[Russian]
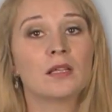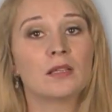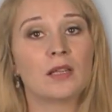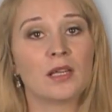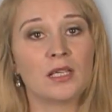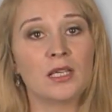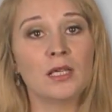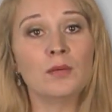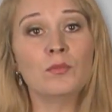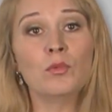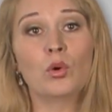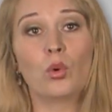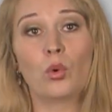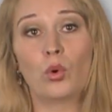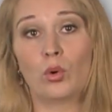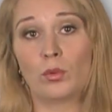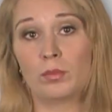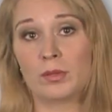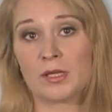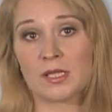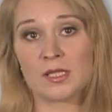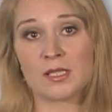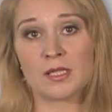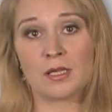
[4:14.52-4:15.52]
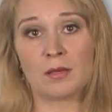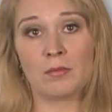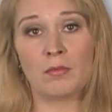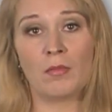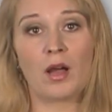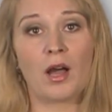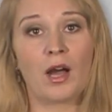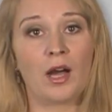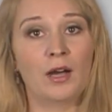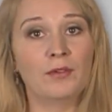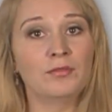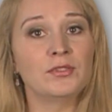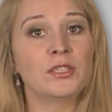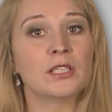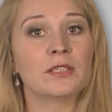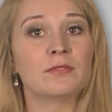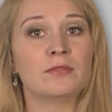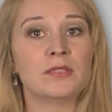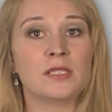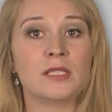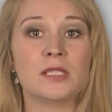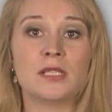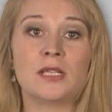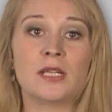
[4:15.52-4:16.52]
Таким образом, автор
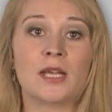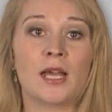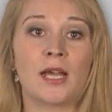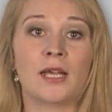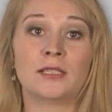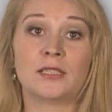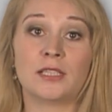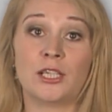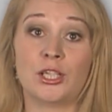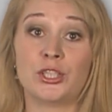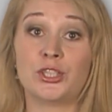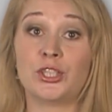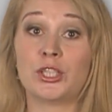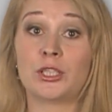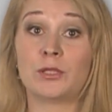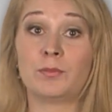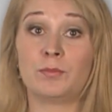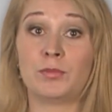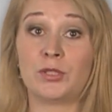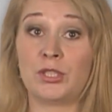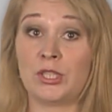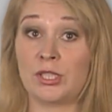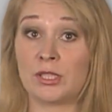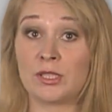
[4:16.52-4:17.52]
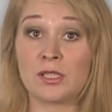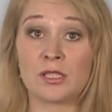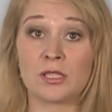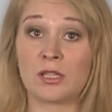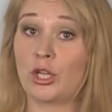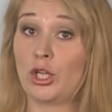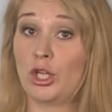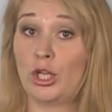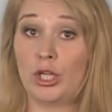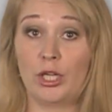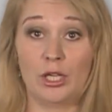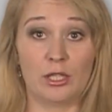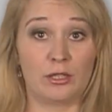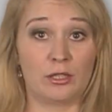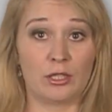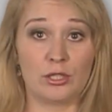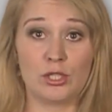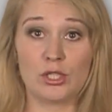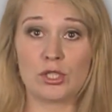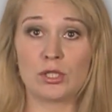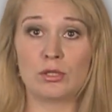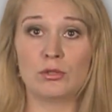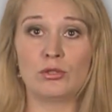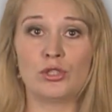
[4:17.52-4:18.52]
выделяет этих птиц, и это
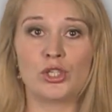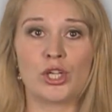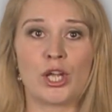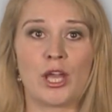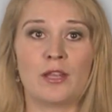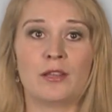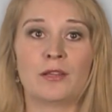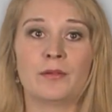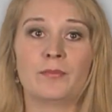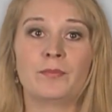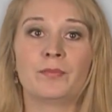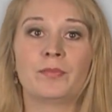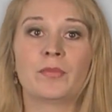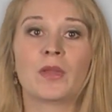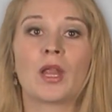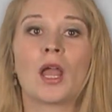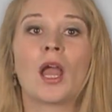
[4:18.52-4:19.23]
не случайно.